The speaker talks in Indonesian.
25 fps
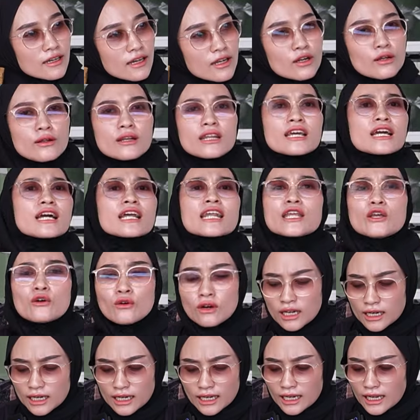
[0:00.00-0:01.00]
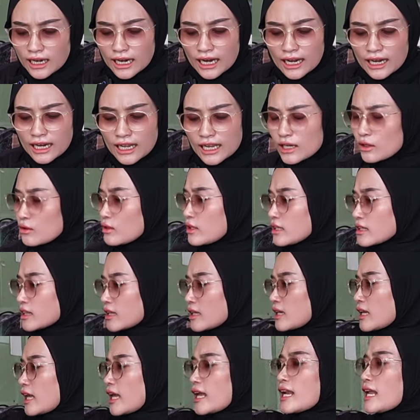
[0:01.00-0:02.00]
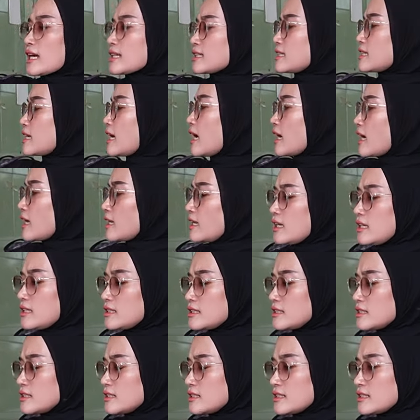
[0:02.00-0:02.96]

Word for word: Aduh, nih kriuk kedengeran. Aduh, itu iya nih enak juga nah ya.